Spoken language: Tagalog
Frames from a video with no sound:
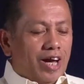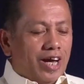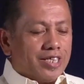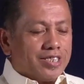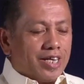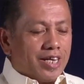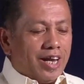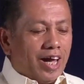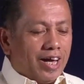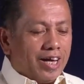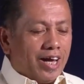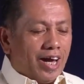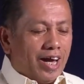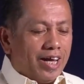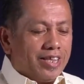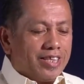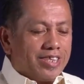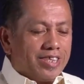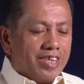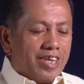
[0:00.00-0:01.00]
mula sa
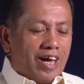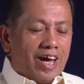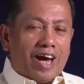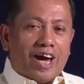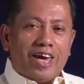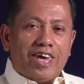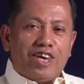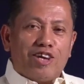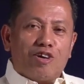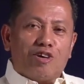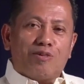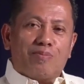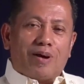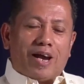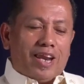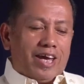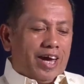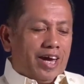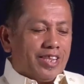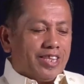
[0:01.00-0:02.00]
dagat ay yung
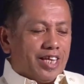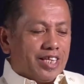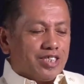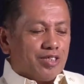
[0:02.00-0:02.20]
maliit